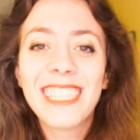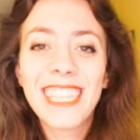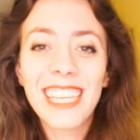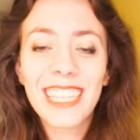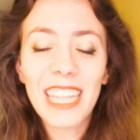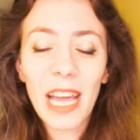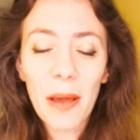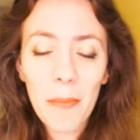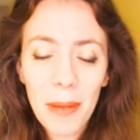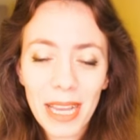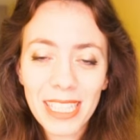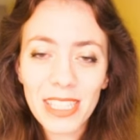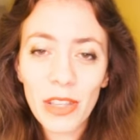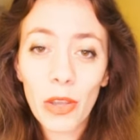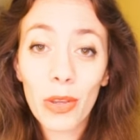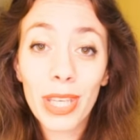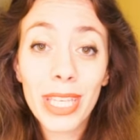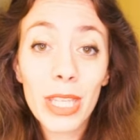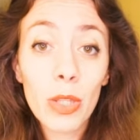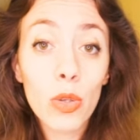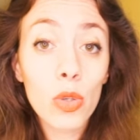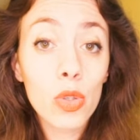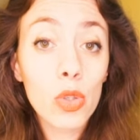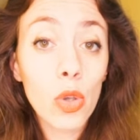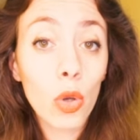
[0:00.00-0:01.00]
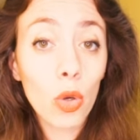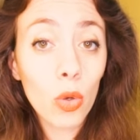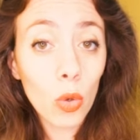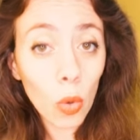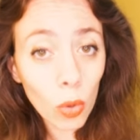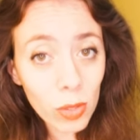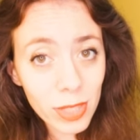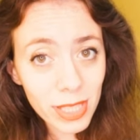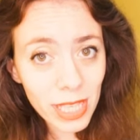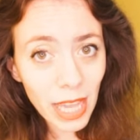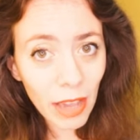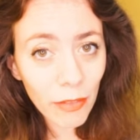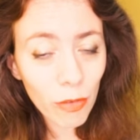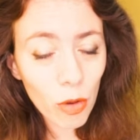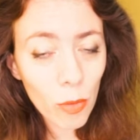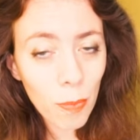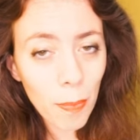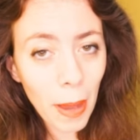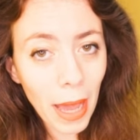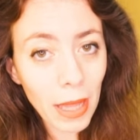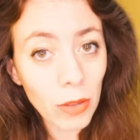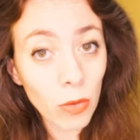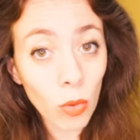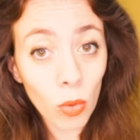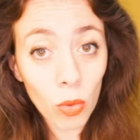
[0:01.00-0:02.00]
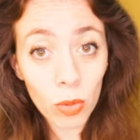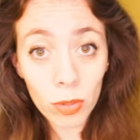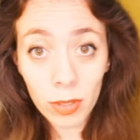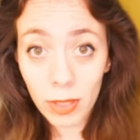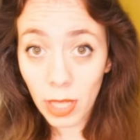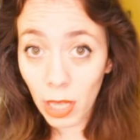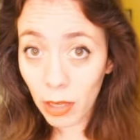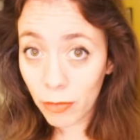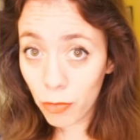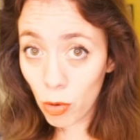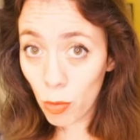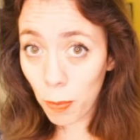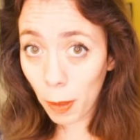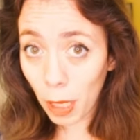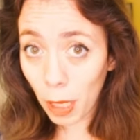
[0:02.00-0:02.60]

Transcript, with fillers: C'est un masque qui ne se conserve pas, donc dès que vous le